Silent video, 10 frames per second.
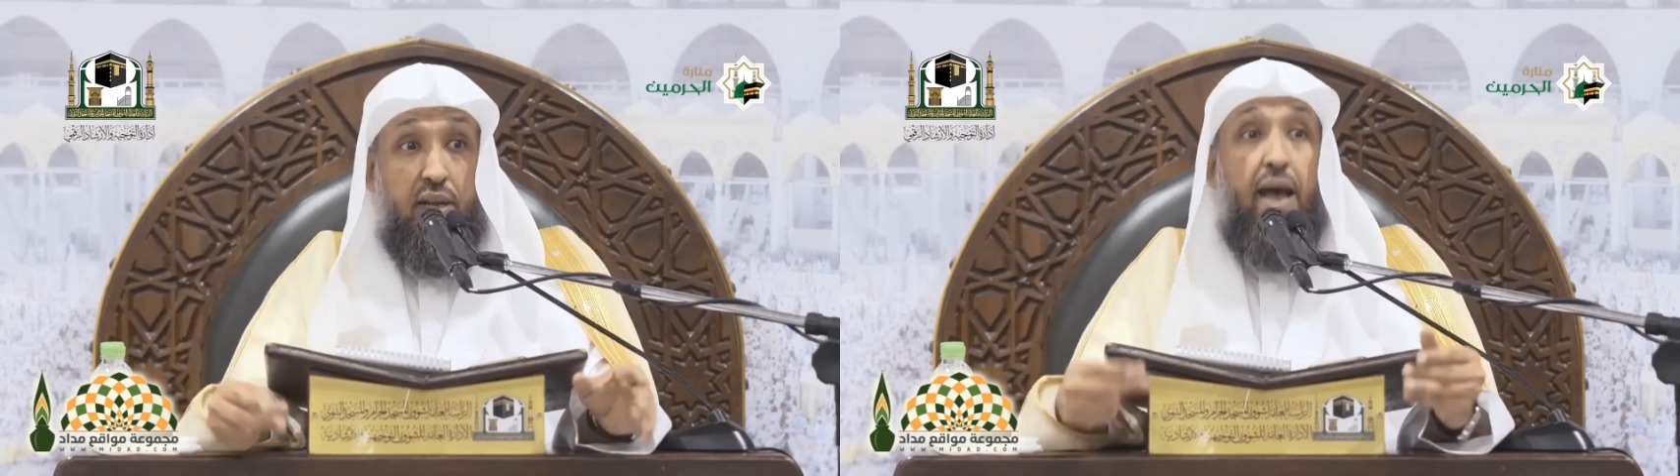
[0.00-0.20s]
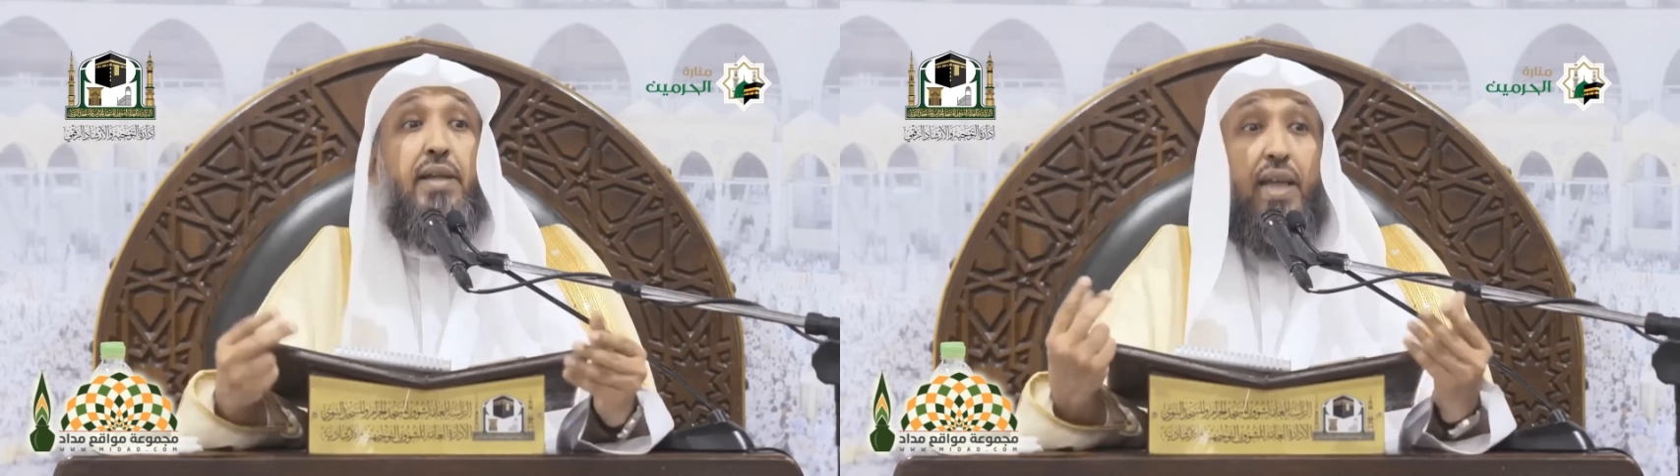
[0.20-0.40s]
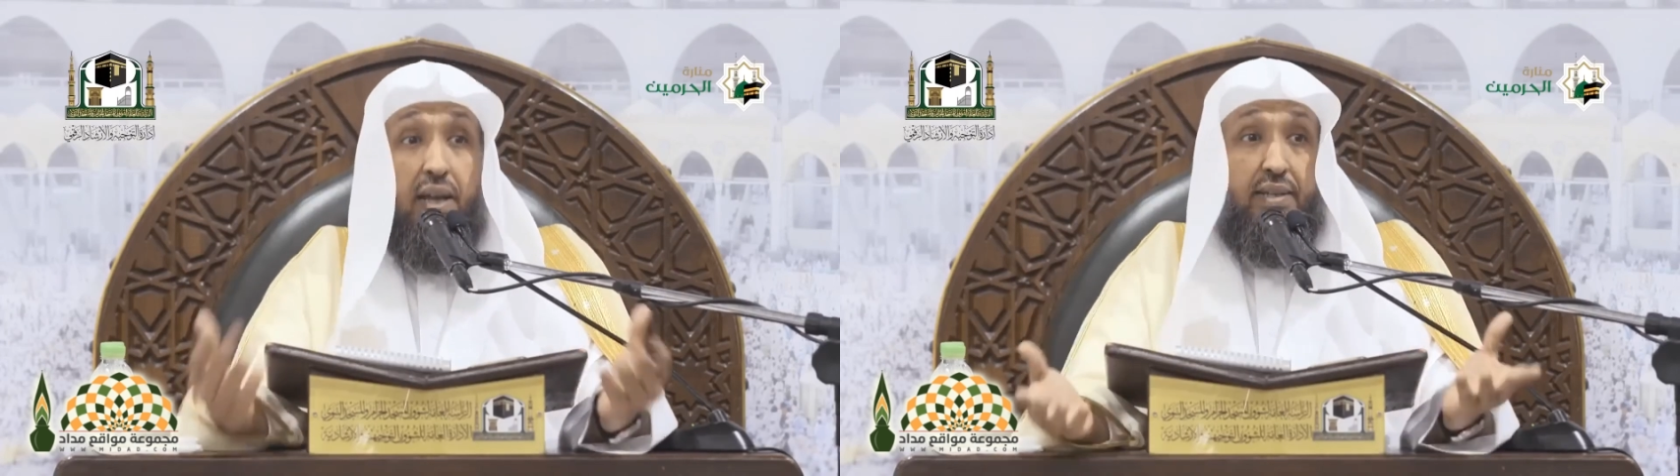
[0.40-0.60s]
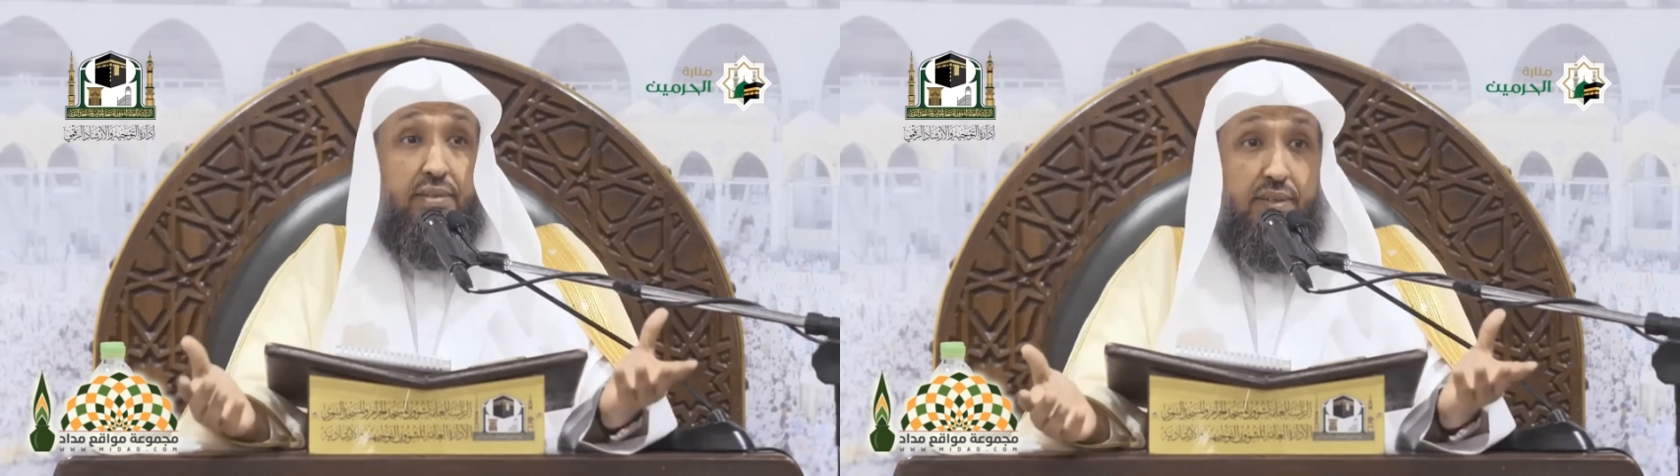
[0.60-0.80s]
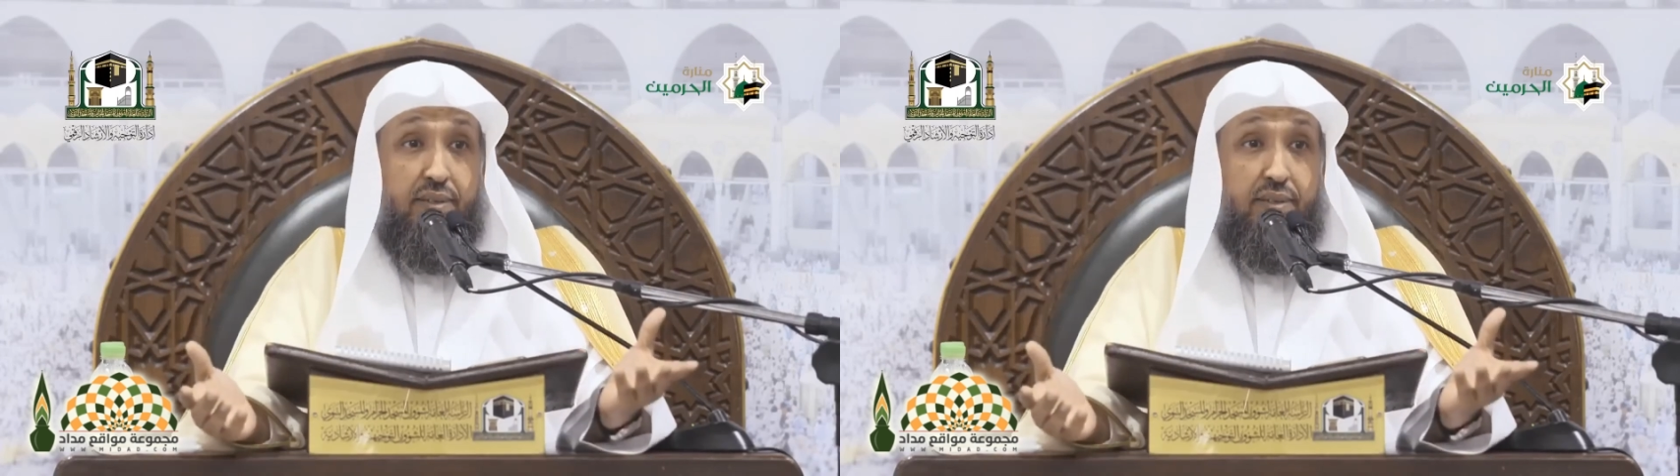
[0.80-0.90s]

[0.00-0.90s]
لا تلد